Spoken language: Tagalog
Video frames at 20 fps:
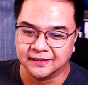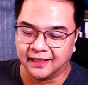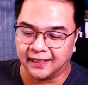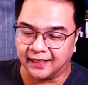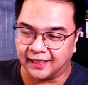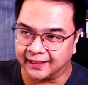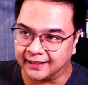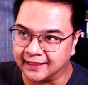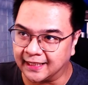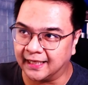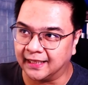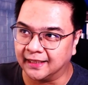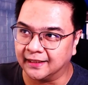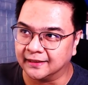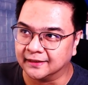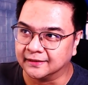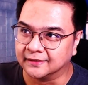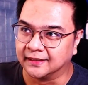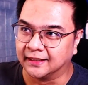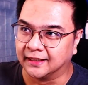kaya
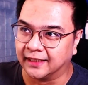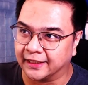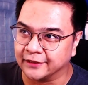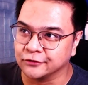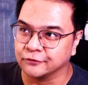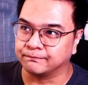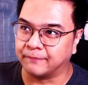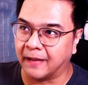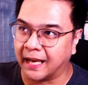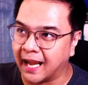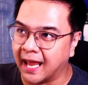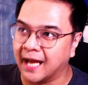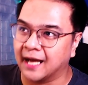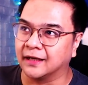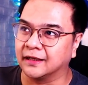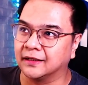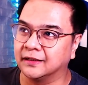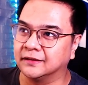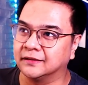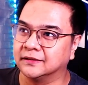ngayon pa lang